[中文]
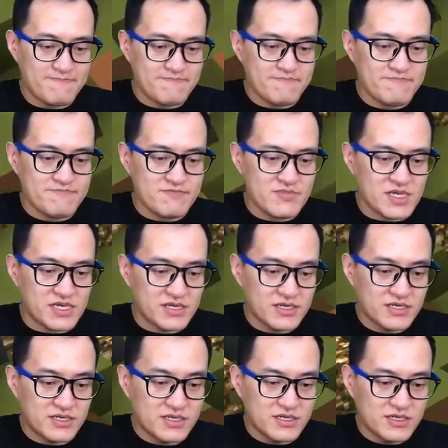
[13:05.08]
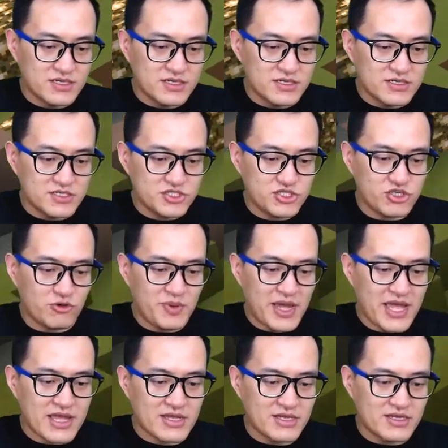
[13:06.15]
嗯，小
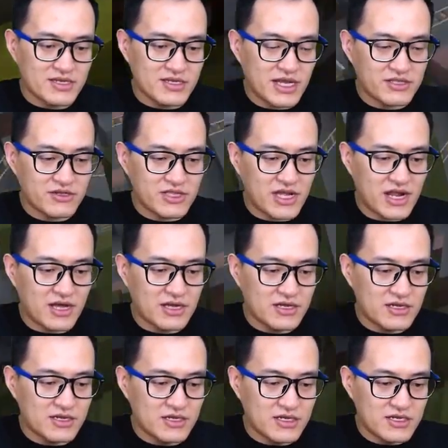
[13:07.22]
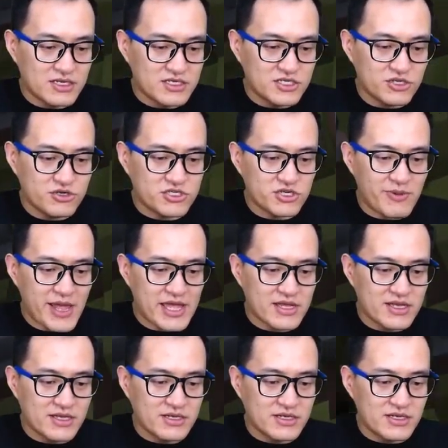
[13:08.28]
白干掉他了，这有个小白，
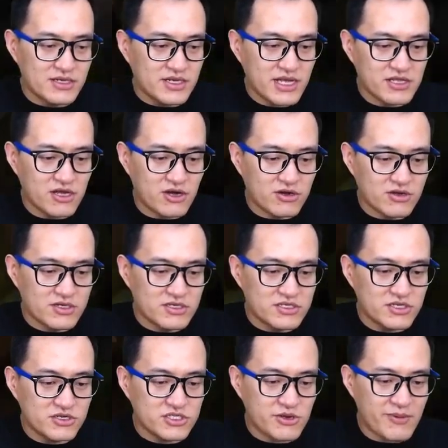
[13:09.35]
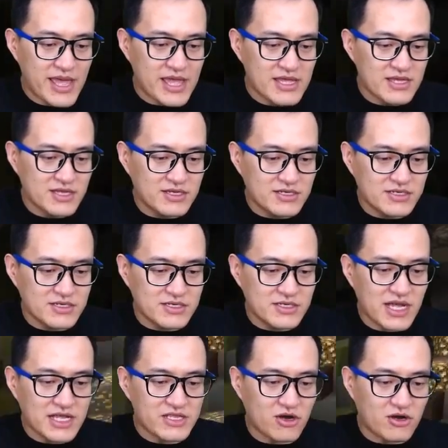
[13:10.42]
干掉。这个小妹，
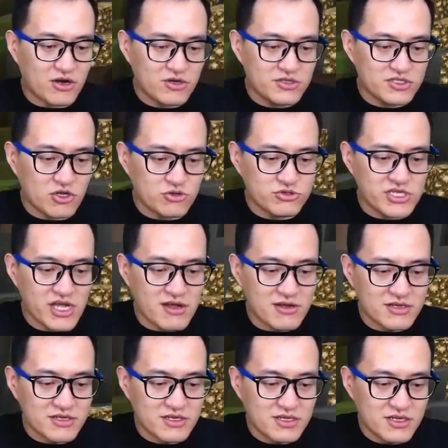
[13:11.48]
干掉道具箱，